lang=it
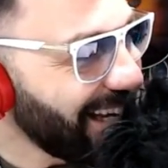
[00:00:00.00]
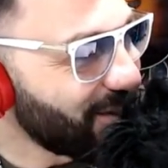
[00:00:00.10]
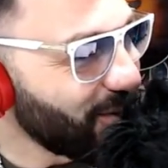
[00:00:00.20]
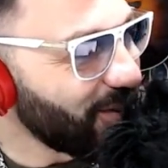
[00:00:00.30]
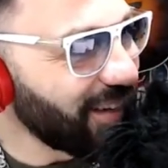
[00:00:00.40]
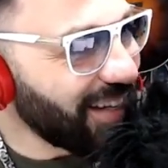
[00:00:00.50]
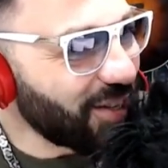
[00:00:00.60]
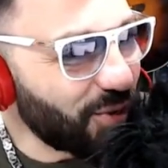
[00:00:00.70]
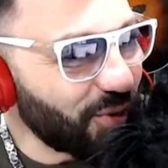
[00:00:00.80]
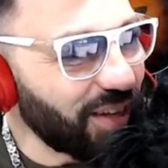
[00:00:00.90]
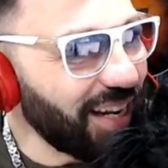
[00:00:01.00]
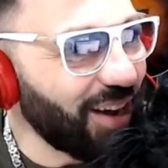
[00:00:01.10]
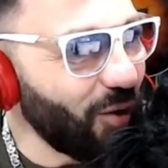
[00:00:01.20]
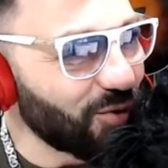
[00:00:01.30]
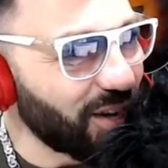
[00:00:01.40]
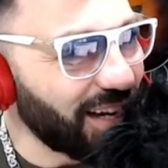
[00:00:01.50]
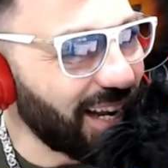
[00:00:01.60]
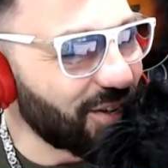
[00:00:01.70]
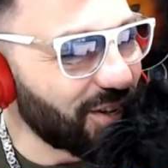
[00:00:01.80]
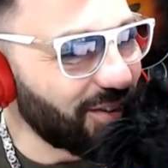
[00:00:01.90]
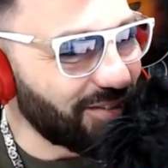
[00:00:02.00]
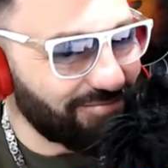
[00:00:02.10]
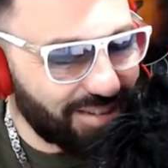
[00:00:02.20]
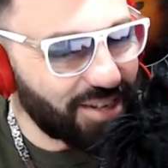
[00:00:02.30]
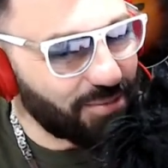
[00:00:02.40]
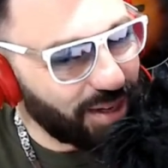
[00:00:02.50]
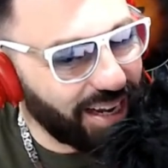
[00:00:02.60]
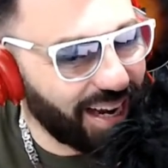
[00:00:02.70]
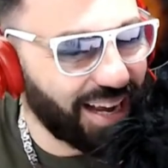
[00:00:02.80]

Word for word: Sono, sono delle cose che Io... lasciano... Sì, mi dica.